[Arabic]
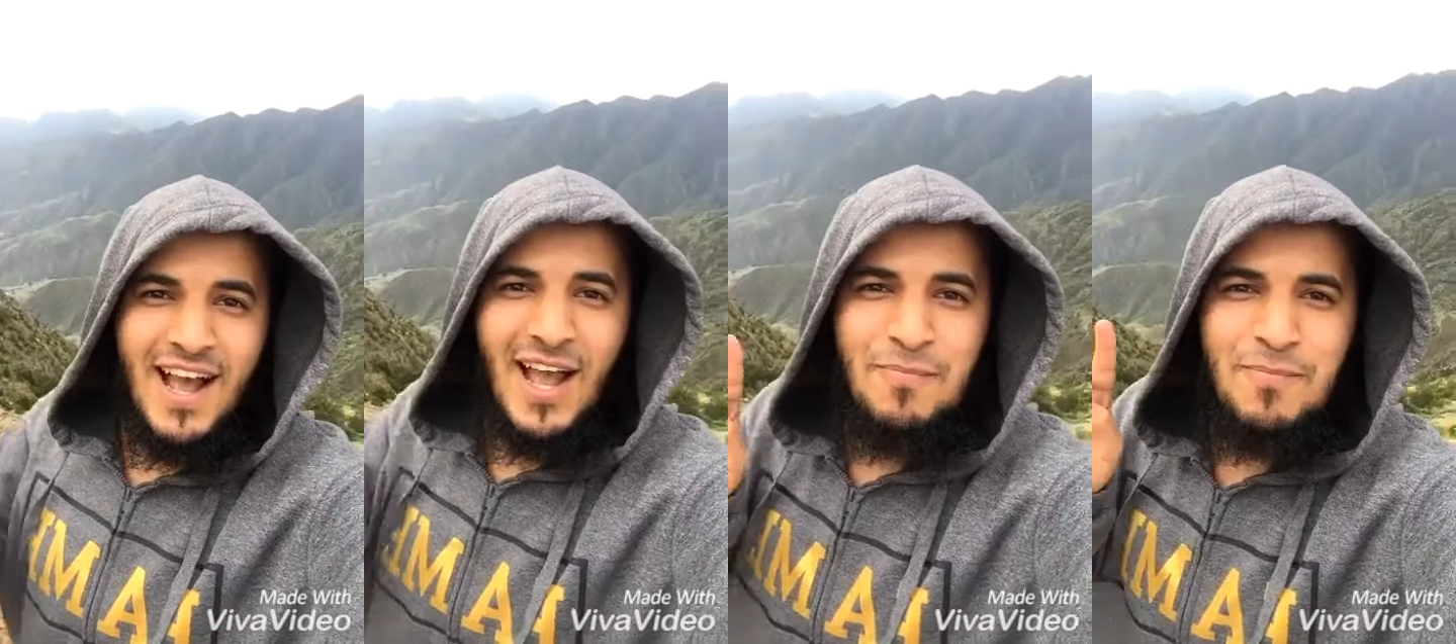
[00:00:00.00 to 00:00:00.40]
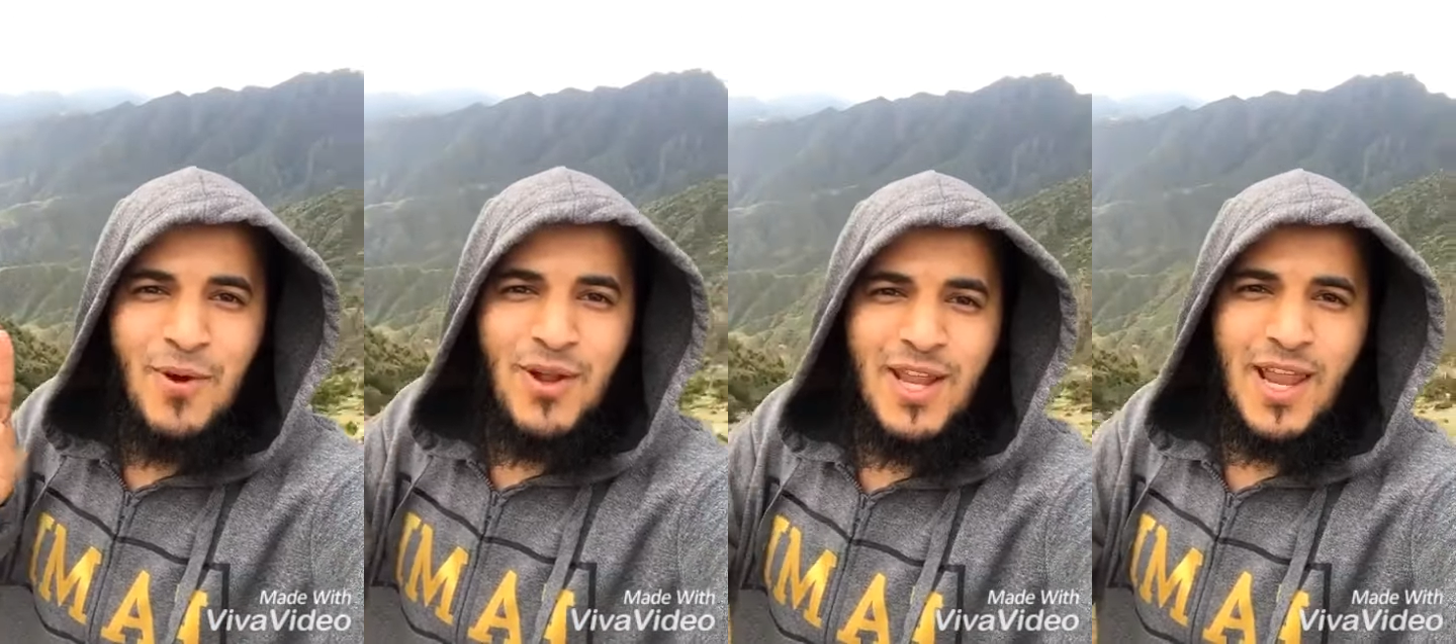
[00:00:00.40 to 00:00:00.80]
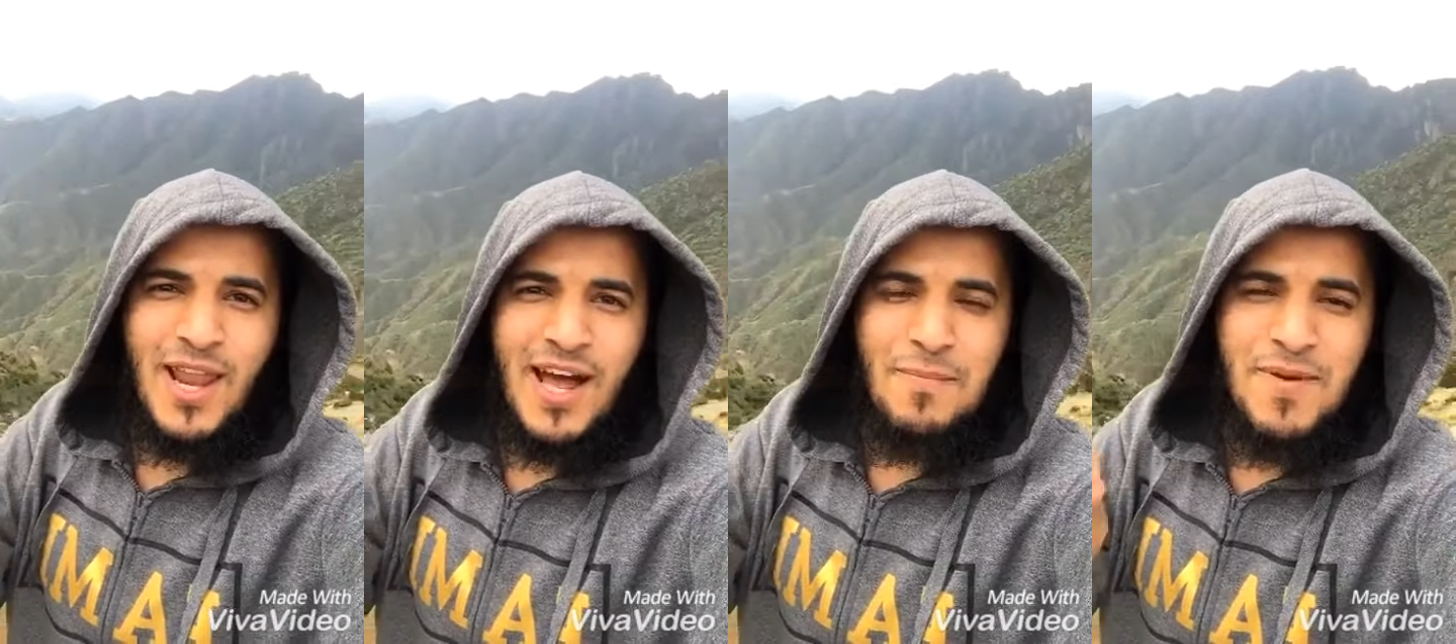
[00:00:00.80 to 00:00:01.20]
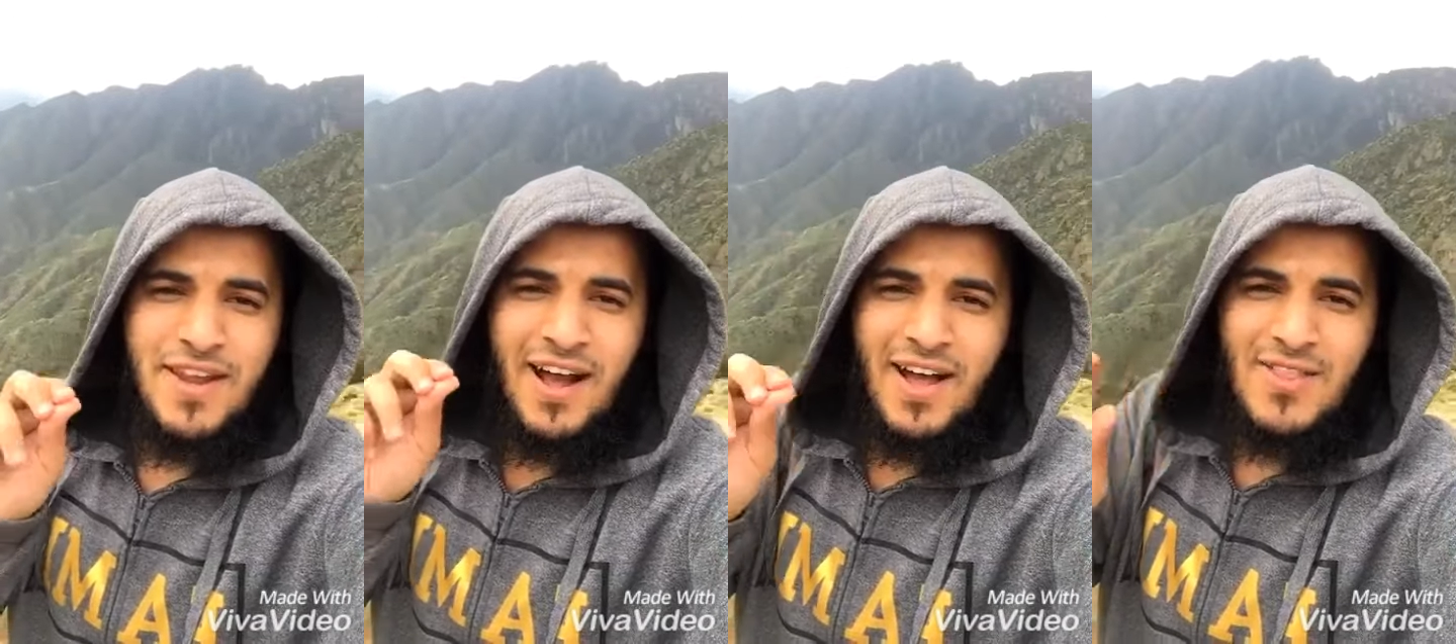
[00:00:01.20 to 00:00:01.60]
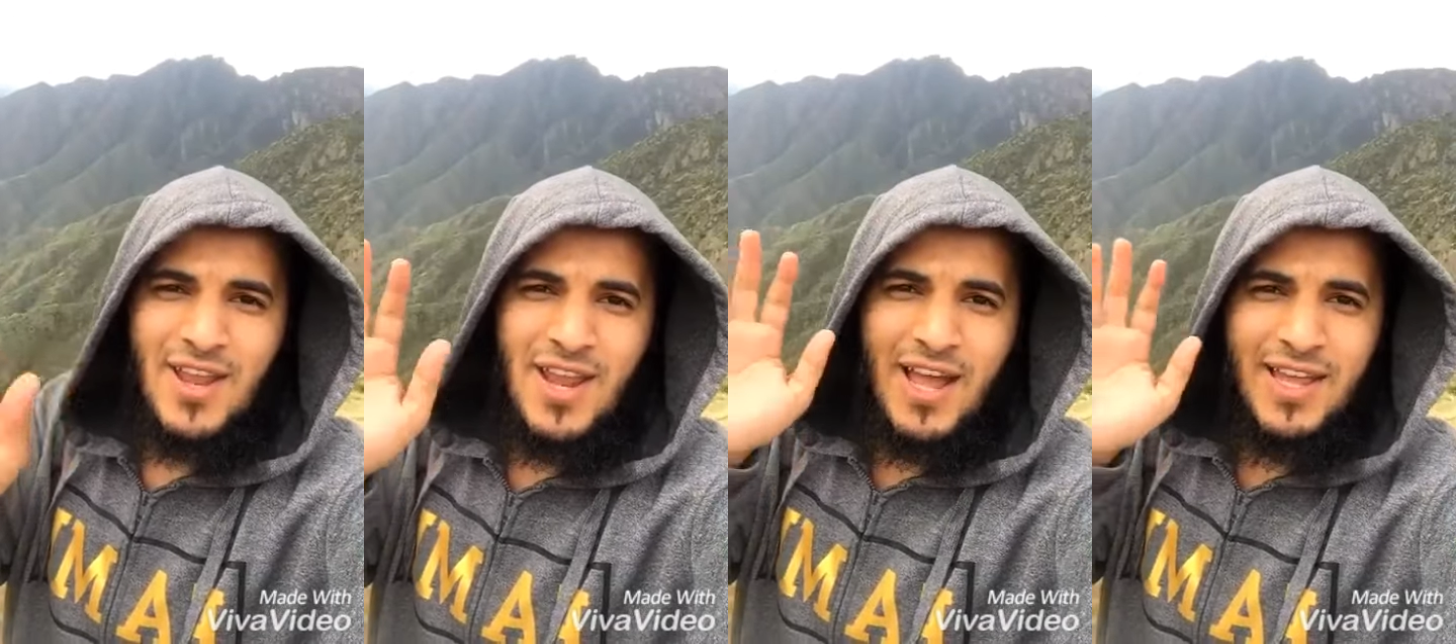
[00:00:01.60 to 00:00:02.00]
أحب إلى الله من
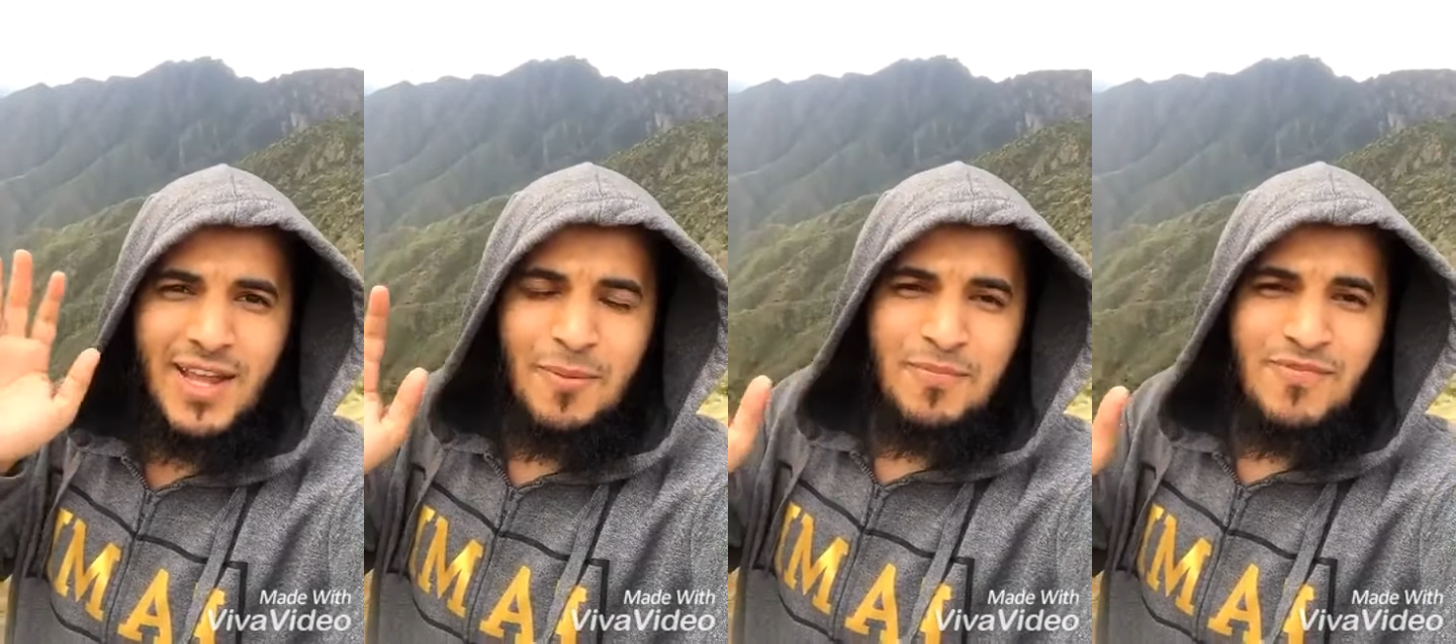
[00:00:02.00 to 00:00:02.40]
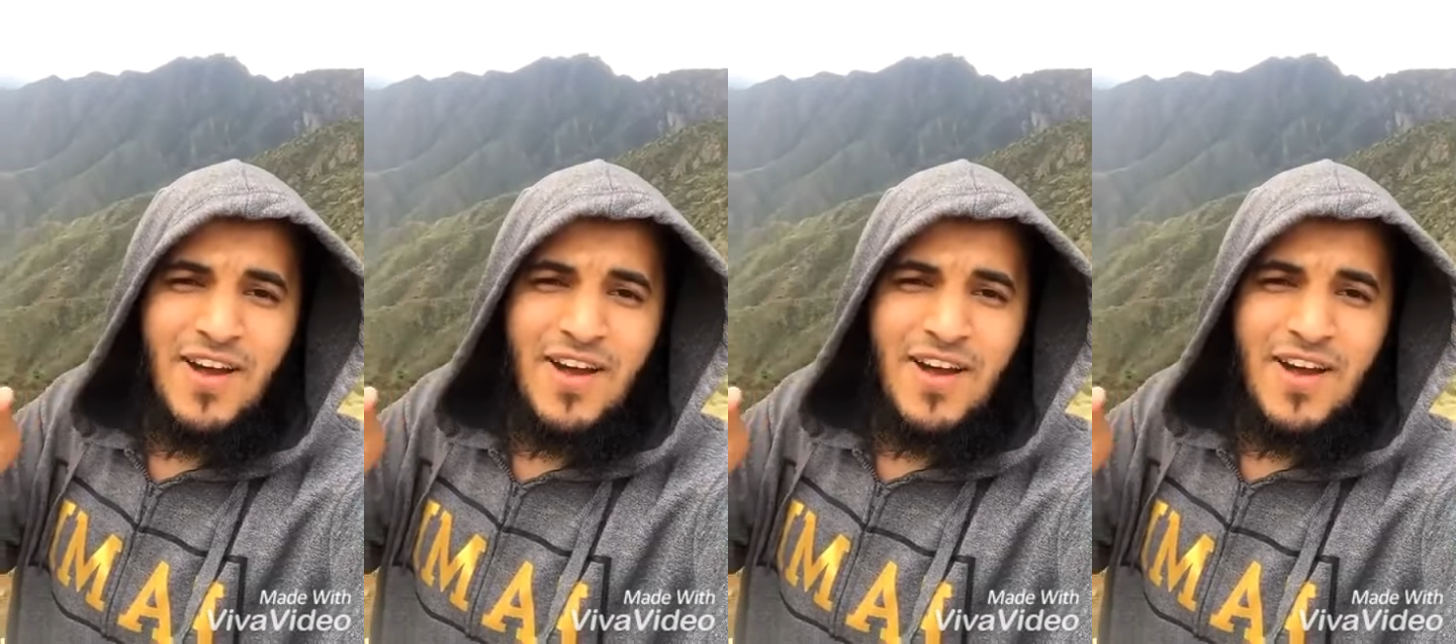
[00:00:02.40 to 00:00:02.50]
هذه الأيام